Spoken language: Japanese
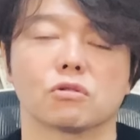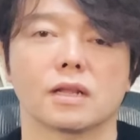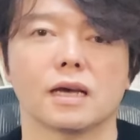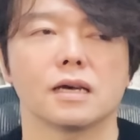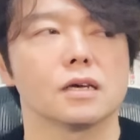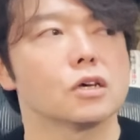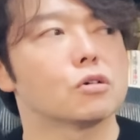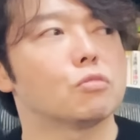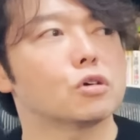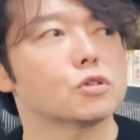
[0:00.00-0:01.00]
でね、
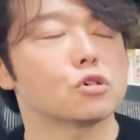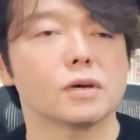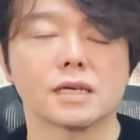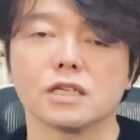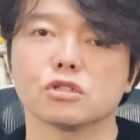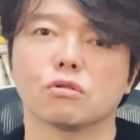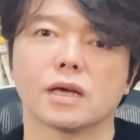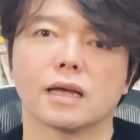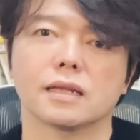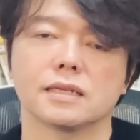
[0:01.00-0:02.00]
僕も相場歴にじゅうご
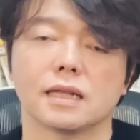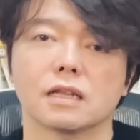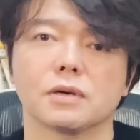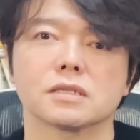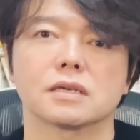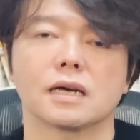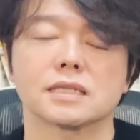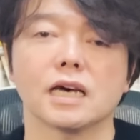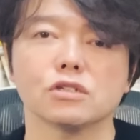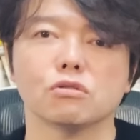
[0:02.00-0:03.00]
ねんになりますが、
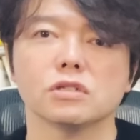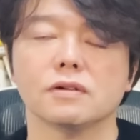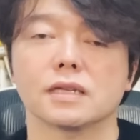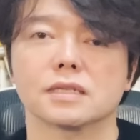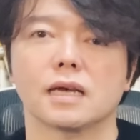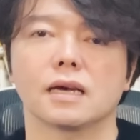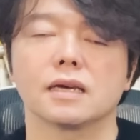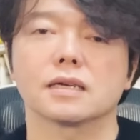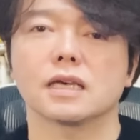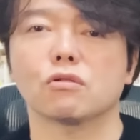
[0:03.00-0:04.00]
最初のうちはですね、
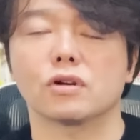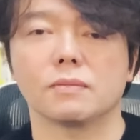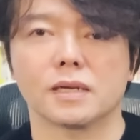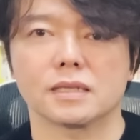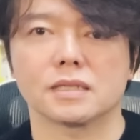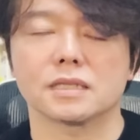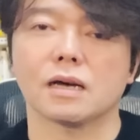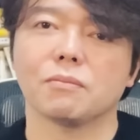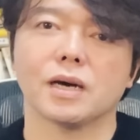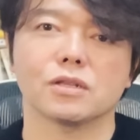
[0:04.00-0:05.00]
結構レバレッジ
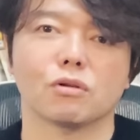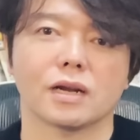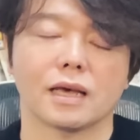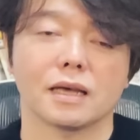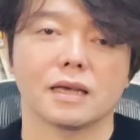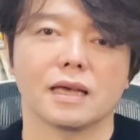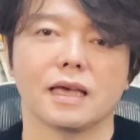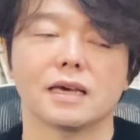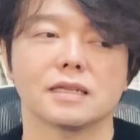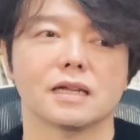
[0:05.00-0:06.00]
さんばいとかね、
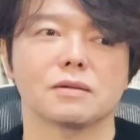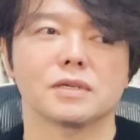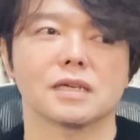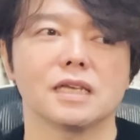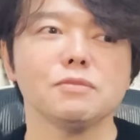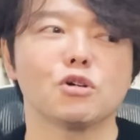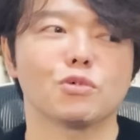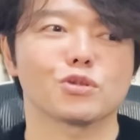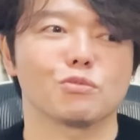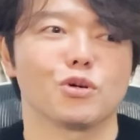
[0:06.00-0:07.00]
平気でやってました。今
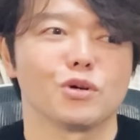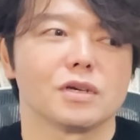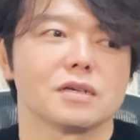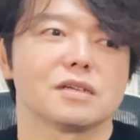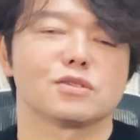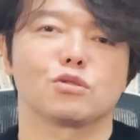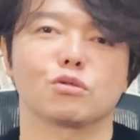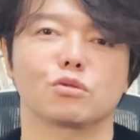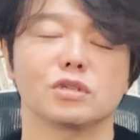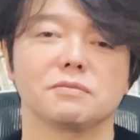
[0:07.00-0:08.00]
思うともうゾッ
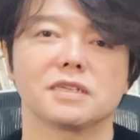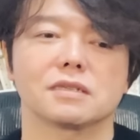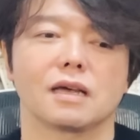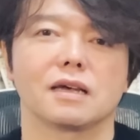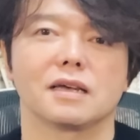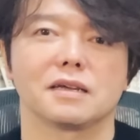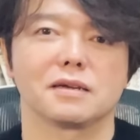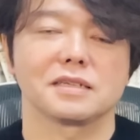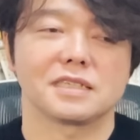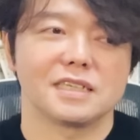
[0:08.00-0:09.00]
としますね。
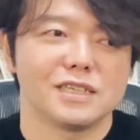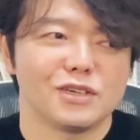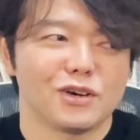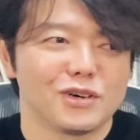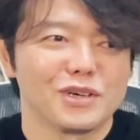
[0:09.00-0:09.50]
信用